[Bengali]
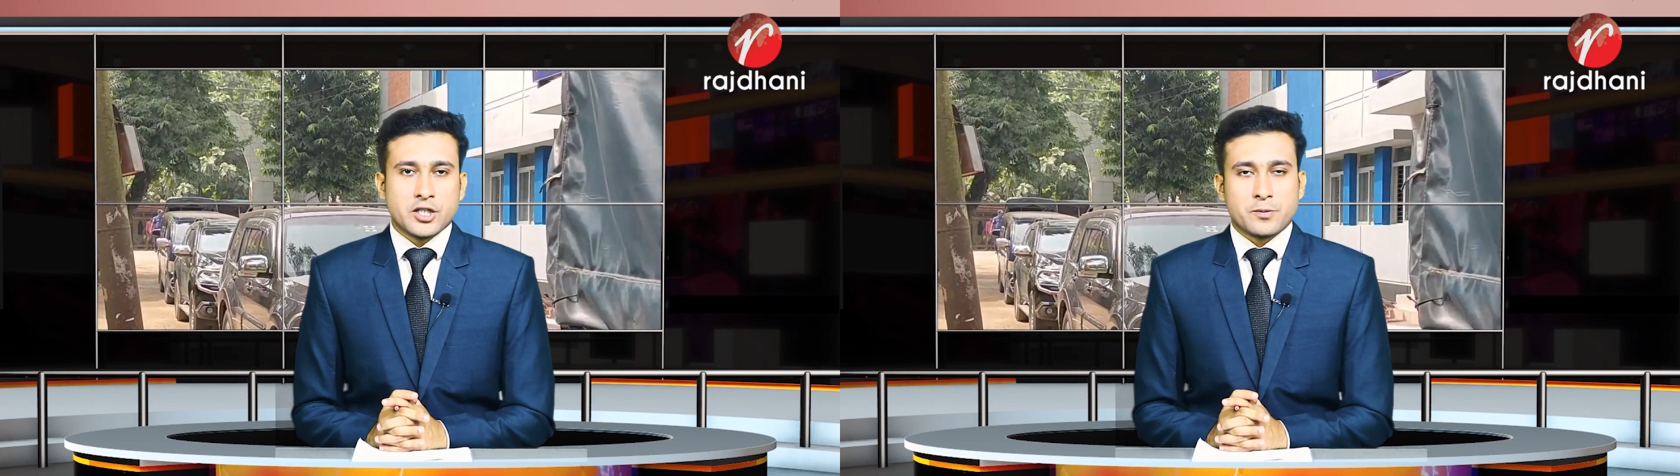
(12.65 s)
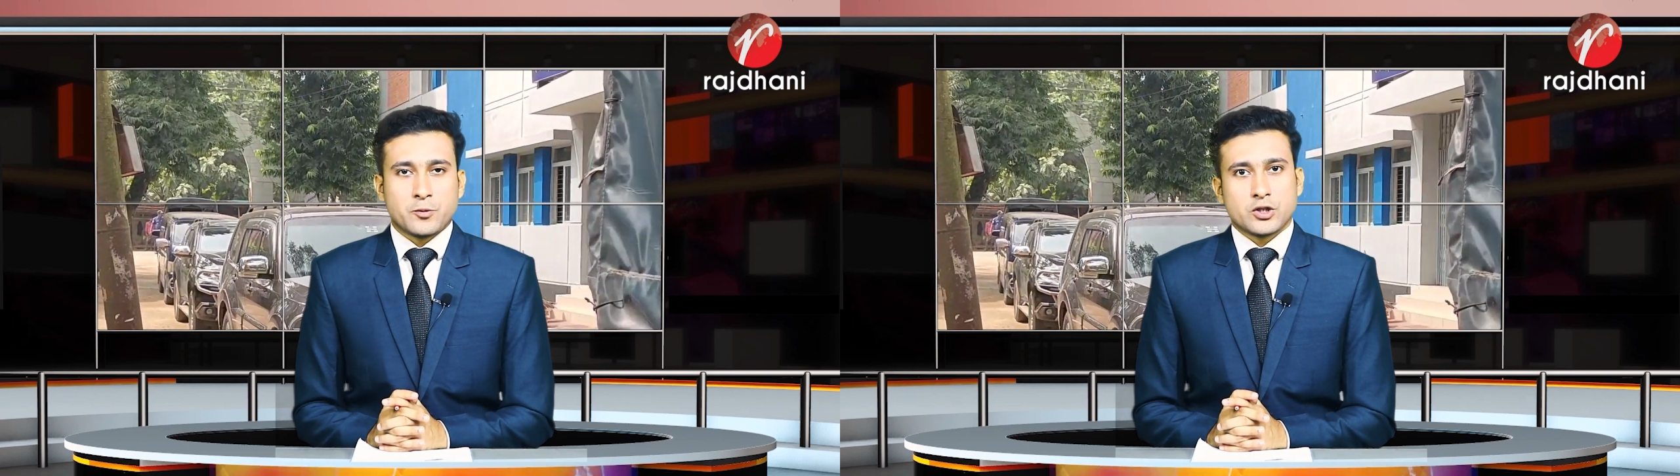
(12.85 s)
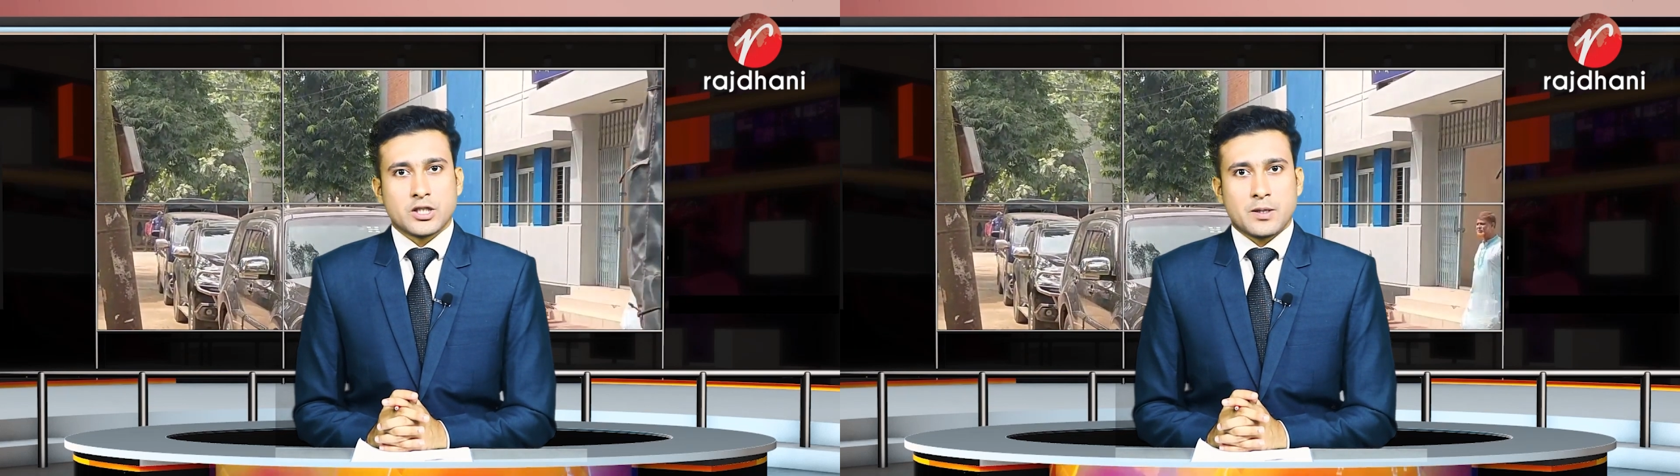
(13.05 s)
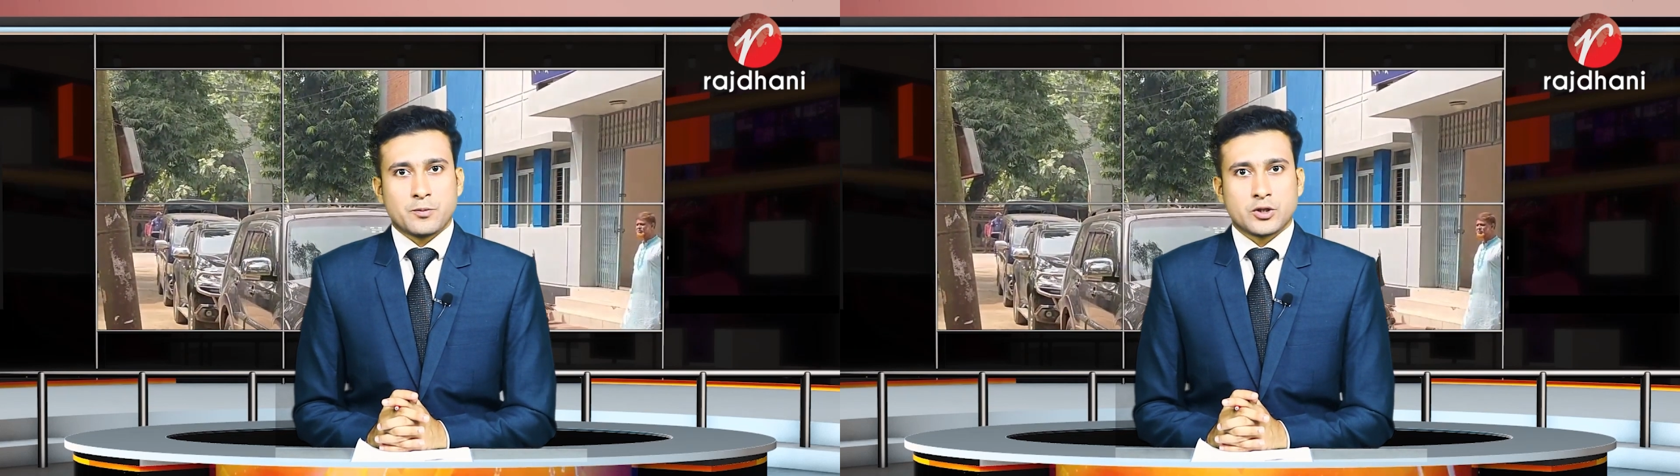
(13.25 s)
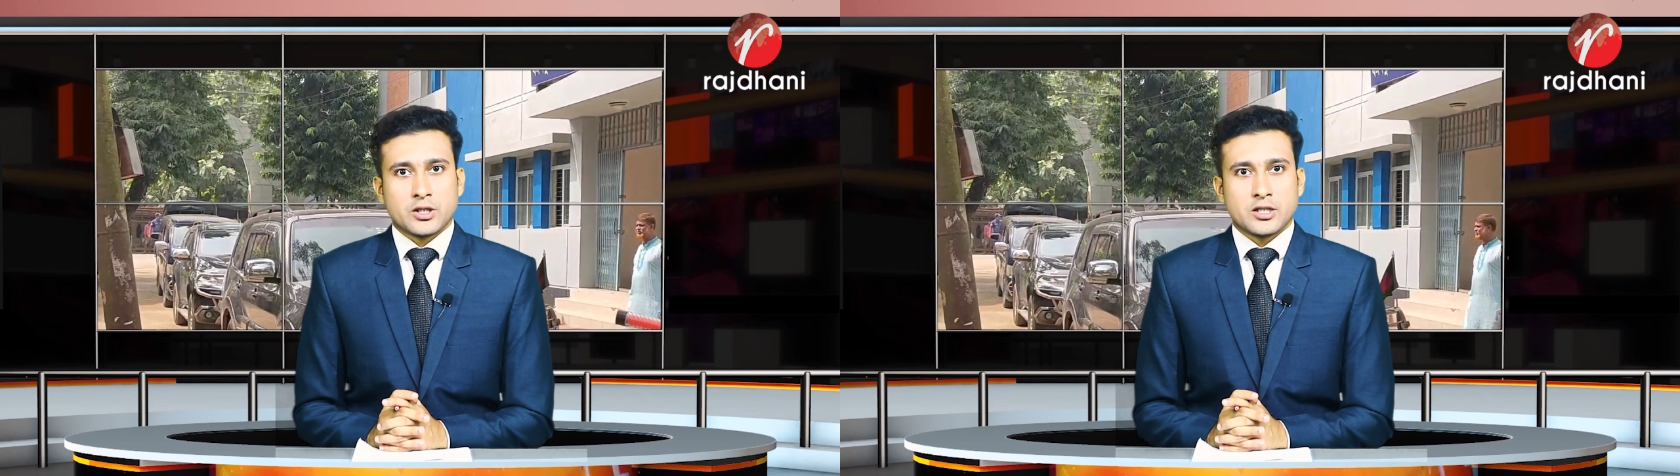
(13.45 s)
শেরপুর জেলা
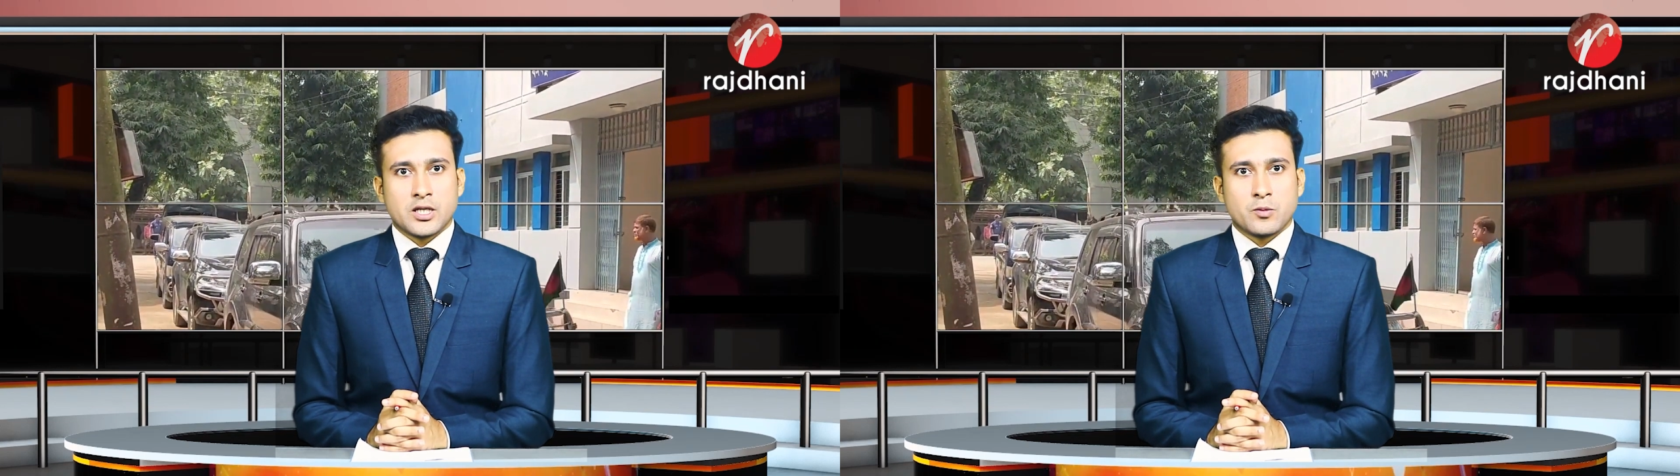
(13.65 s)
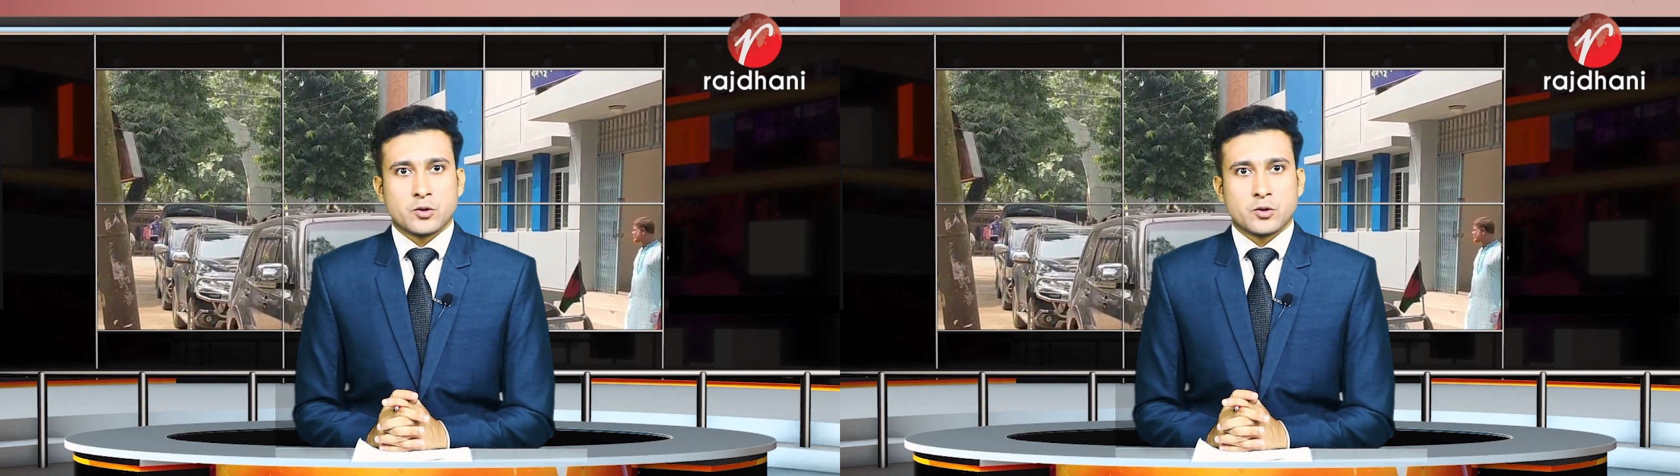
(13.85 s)
প্রতিনিধি